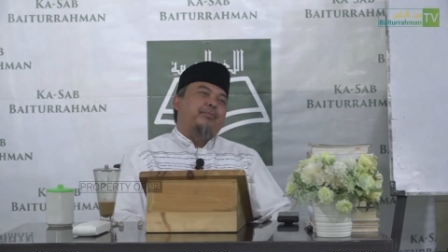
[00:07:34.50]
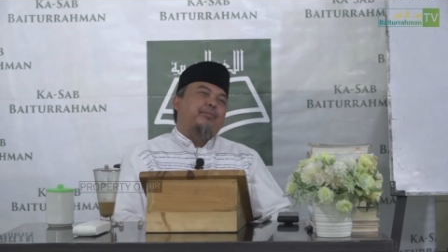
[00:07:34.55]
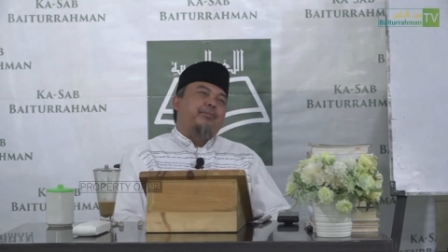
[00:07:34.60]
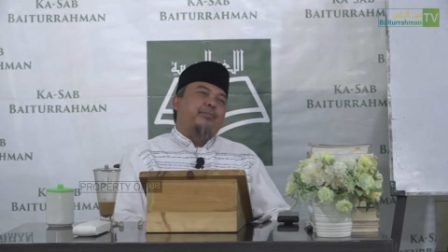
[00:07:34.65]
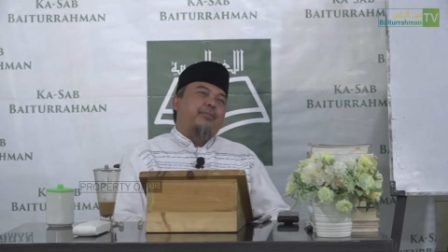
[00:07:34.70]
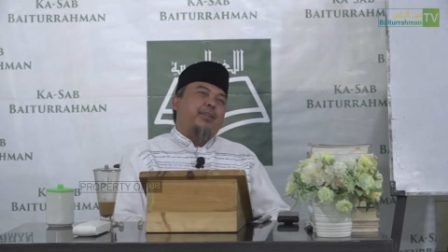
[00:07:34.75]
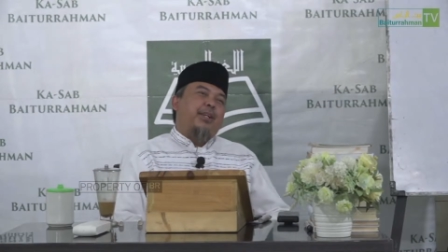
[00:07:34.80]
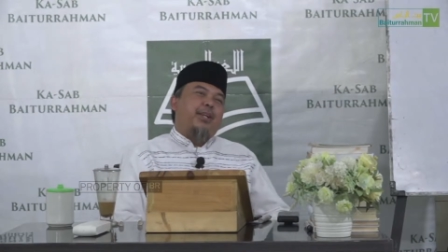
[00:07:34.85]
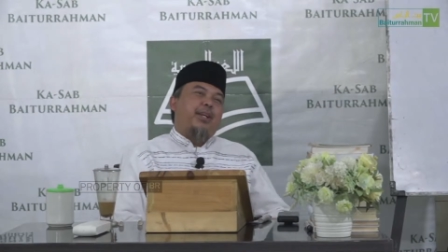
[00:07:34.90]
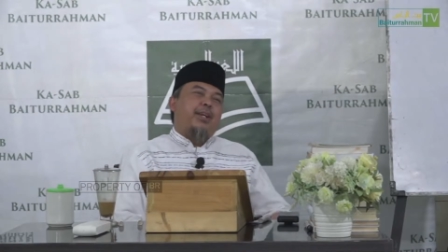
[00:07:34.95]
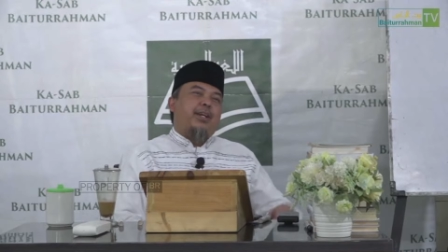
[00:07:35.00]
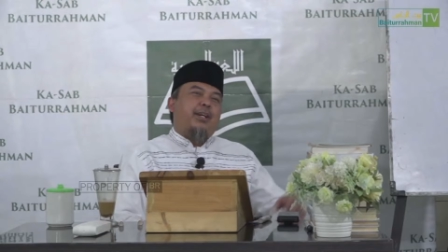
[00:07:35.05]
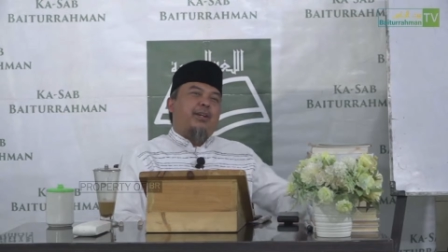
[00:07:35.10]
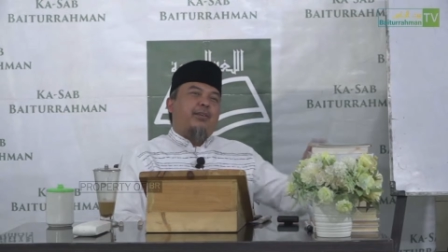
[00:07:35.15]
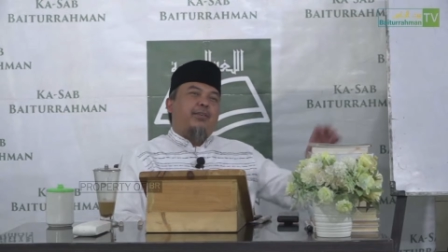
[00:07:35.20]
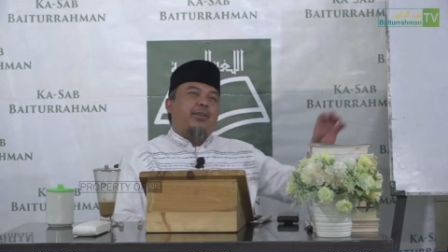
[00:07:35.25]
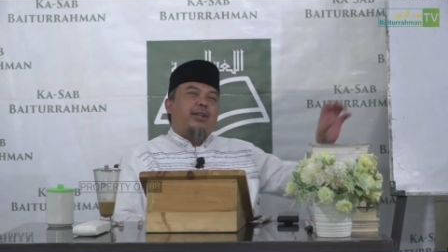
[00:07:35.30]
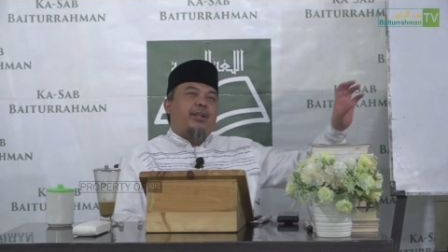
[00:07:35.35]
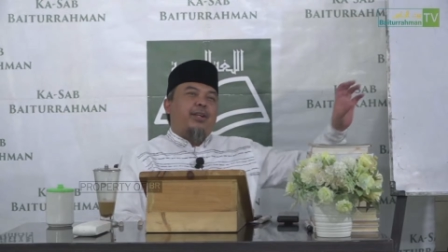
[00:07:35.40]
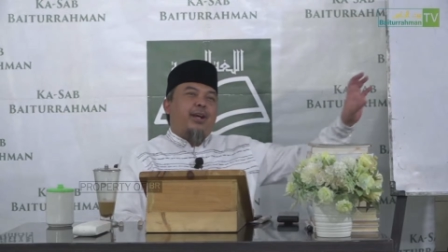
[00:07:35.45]
Jadi
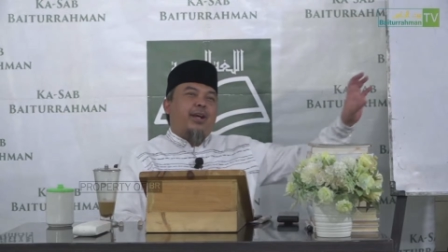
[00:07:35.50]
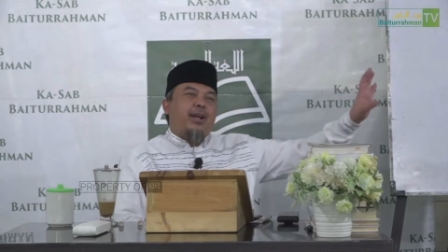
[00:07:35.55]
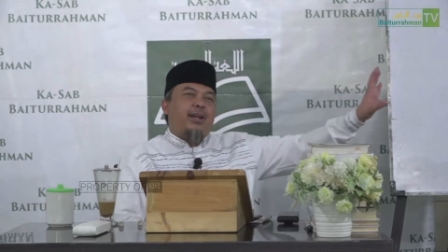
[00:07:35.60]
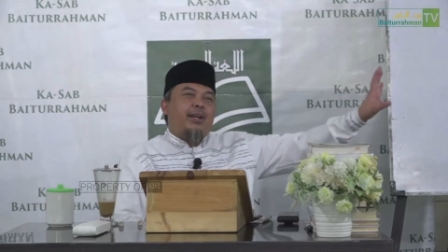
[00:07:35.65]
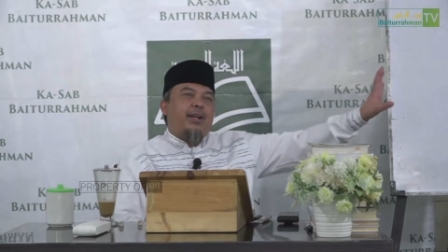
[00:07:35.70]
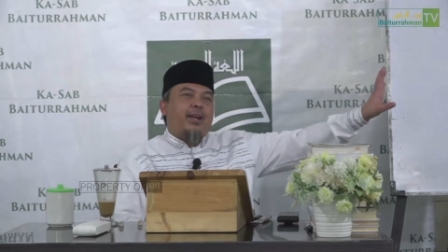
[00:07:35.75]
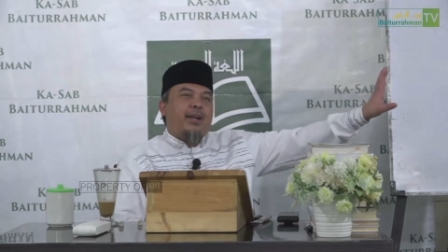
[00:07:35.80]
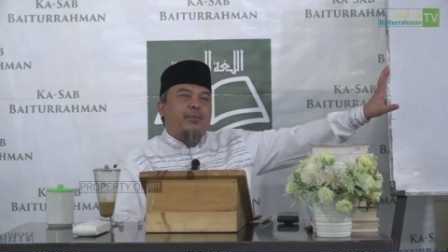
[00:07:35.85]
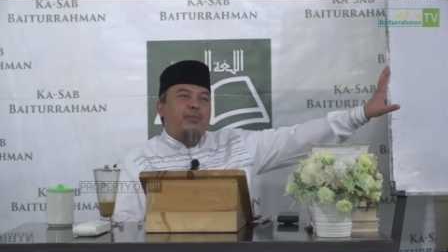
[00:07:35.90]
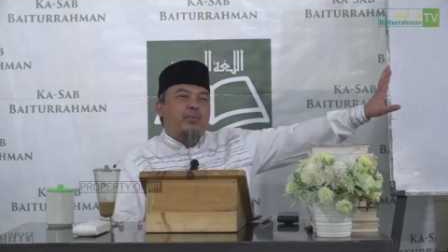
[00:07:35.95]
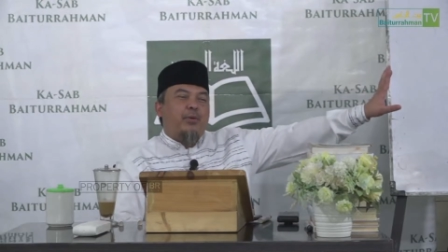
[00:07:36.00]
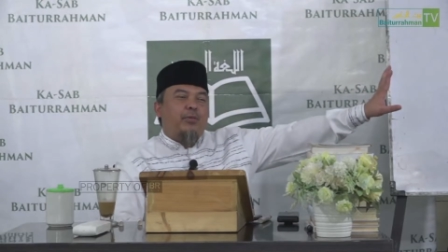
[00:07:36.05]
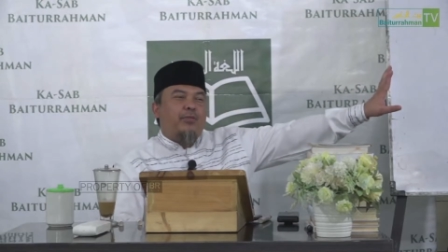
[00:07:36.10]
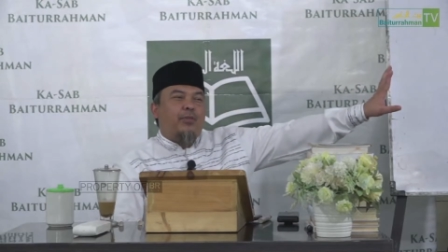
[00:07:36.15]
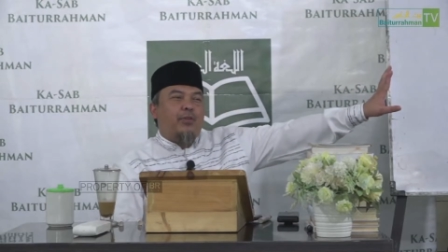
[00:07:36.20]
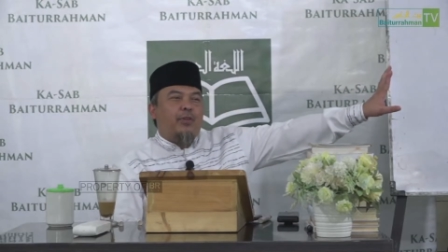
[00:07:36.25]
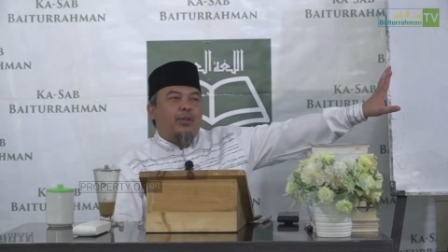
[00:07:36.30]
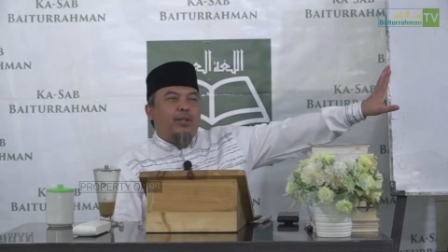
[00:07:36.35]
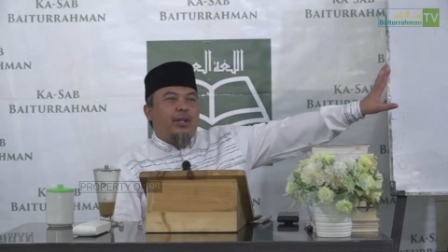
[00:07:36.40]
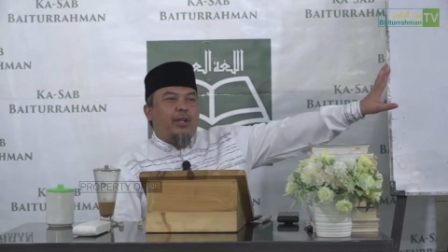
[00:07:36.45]
kalau di dal dia
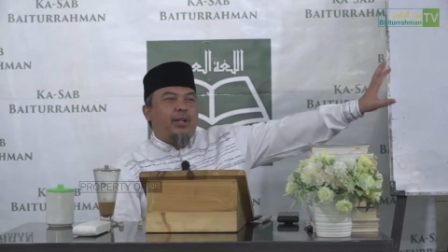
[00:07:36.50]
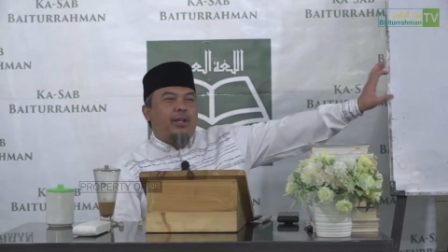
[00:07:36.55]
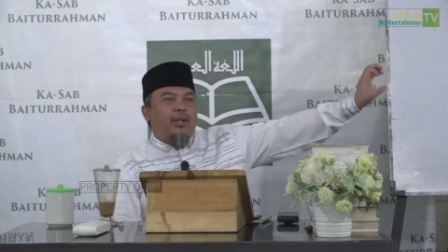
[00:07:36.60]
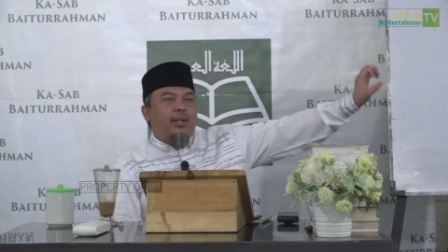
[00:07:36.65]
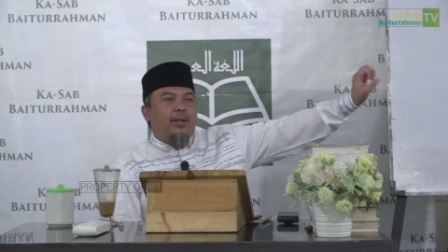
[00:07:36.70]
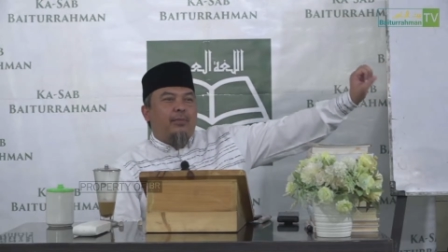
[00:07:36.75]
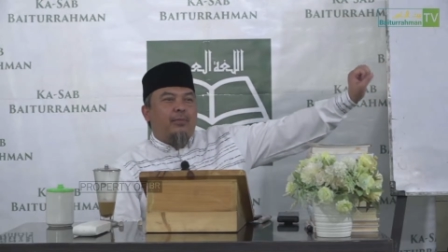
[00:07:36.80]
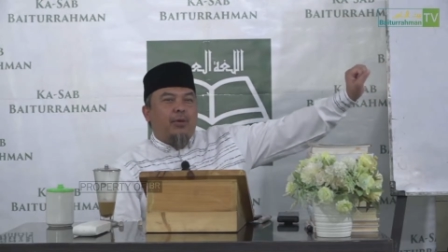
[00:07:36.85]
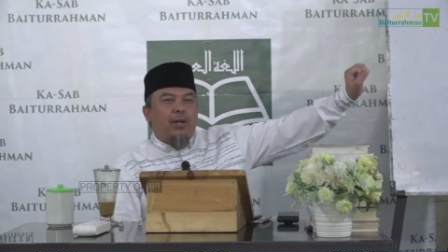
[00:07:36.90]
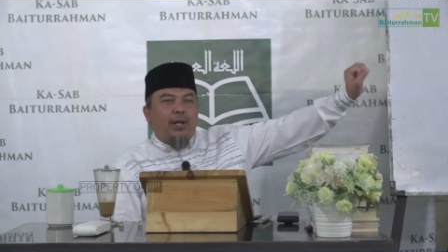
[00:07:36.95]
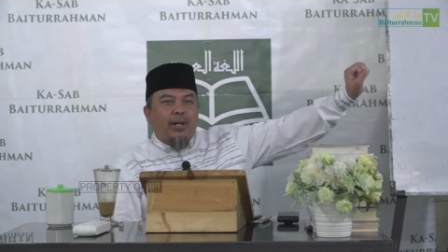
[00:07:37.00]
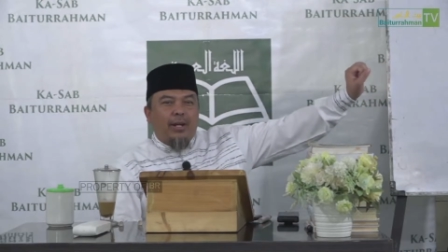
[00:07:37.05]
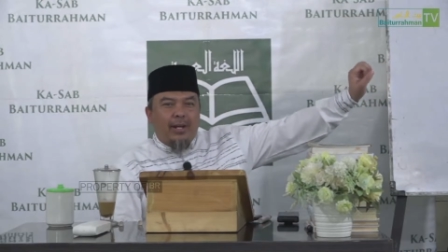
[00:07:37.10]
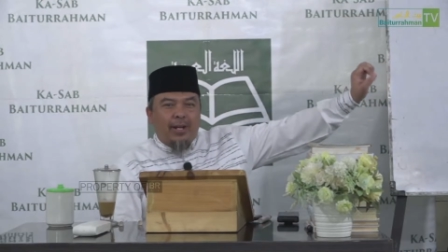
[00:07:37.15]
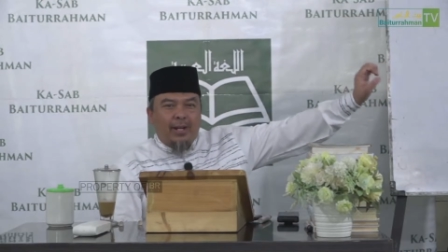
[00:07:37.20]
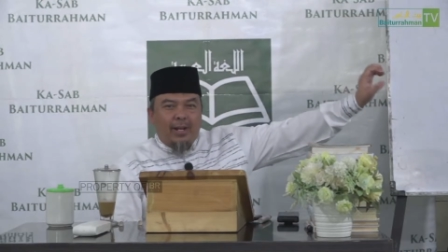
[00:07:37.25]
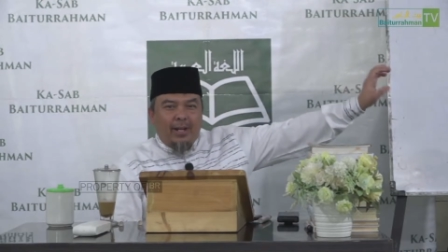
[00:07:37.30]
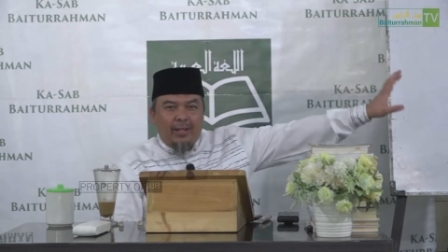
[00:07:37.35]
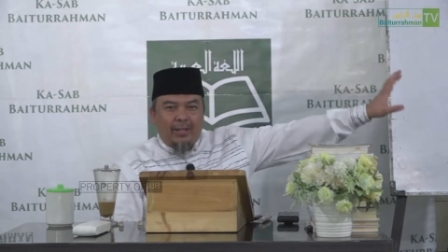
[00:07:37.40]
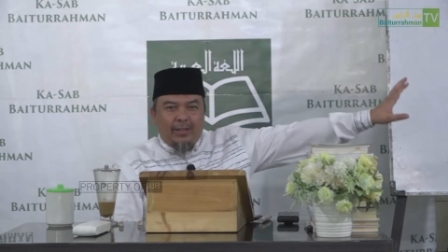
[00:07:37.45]
mufrodnya dia
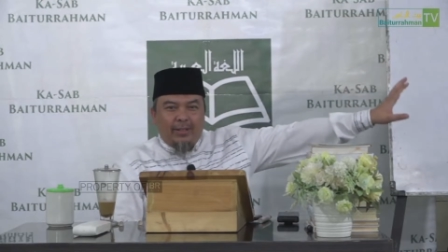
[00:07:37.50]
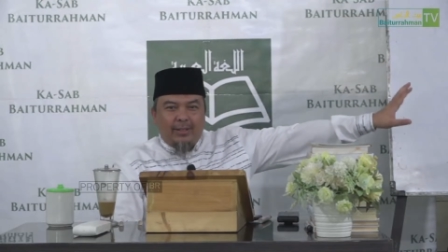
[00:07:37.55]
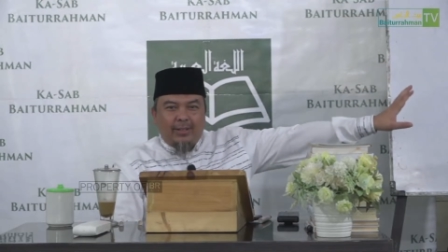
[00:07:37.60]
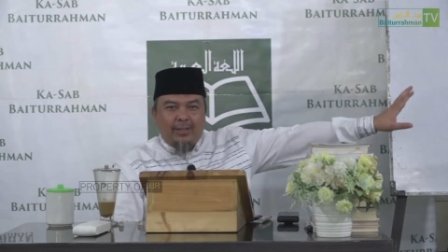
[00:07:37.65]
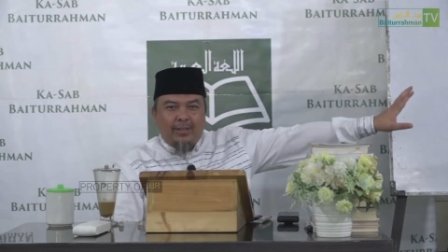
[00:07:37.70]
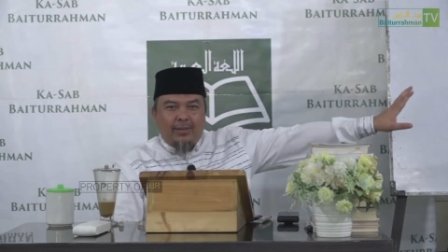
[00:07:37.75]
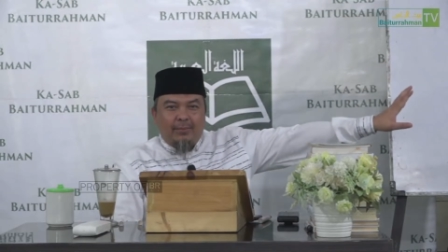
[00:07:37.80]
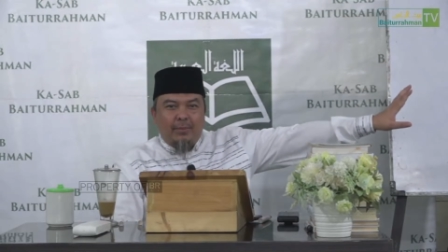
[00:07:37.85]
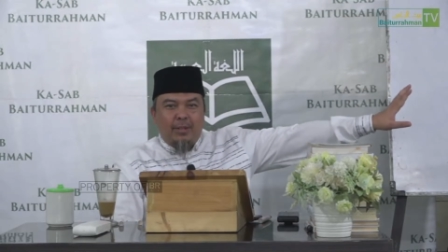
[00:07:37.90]
muannas,